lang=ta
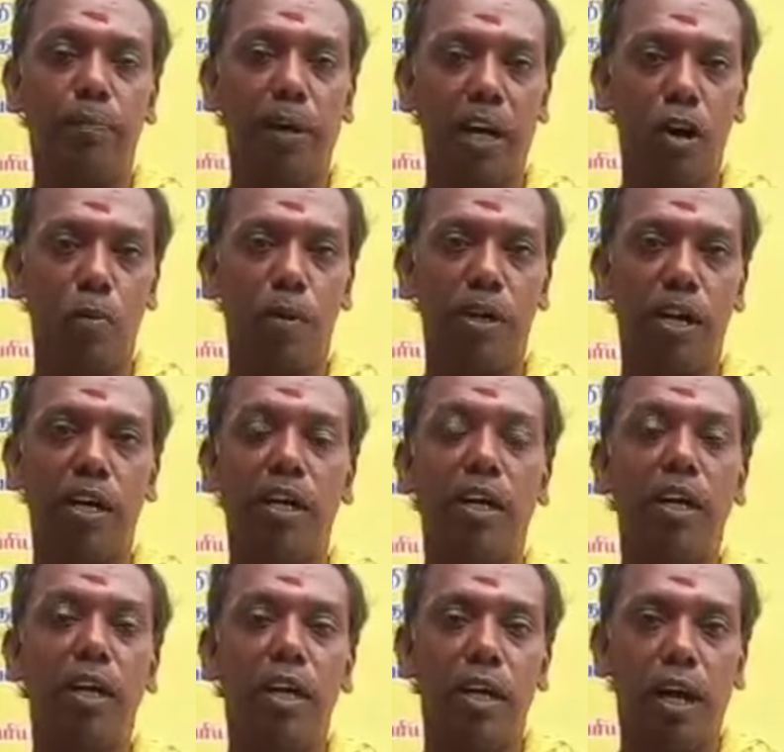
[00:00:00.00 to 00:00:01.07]
பல்லவ மன்னன்
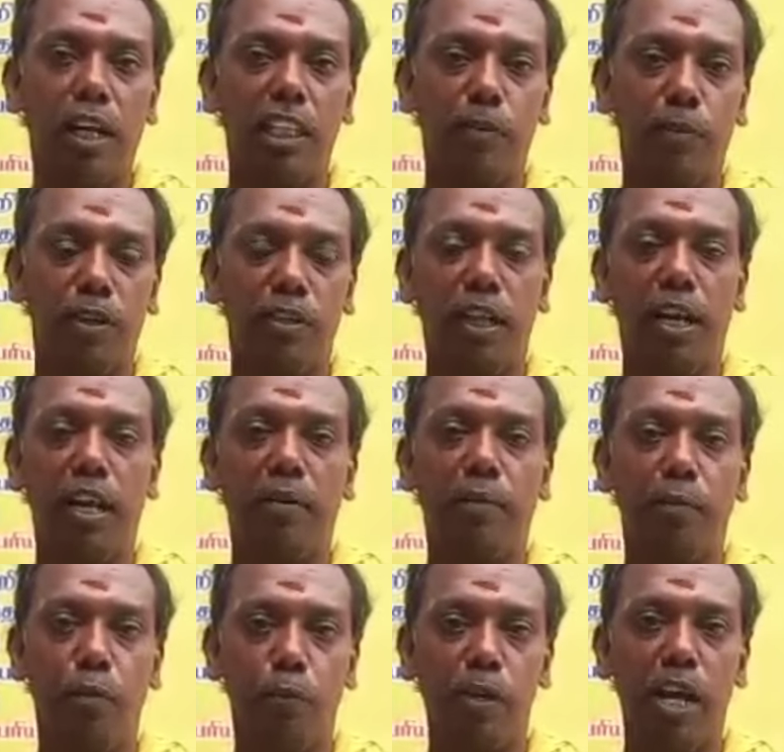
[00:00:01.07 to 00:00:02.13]
காஞ்சிபுரத்திலே
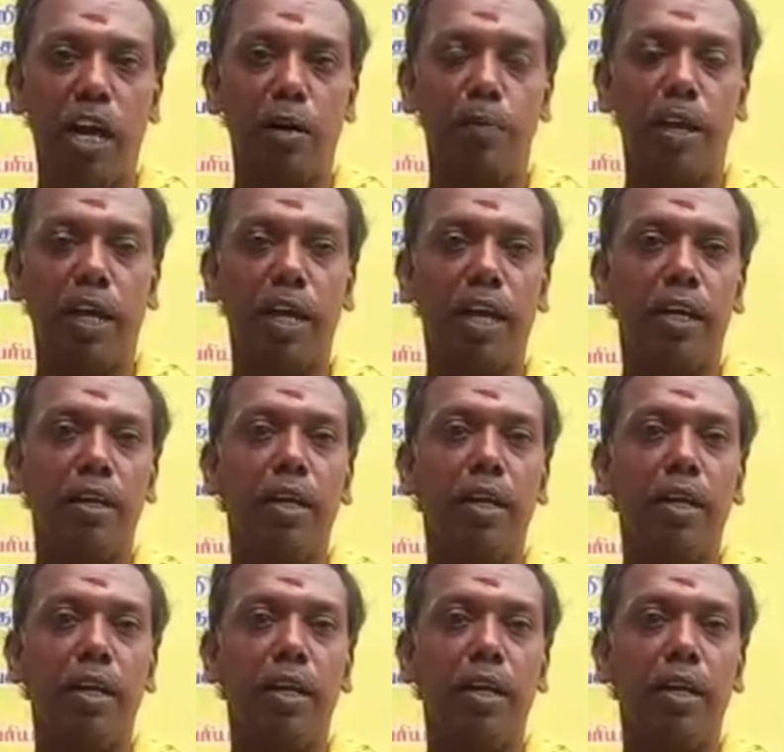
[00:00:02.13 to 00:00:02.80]
உண்மையாளுமையாக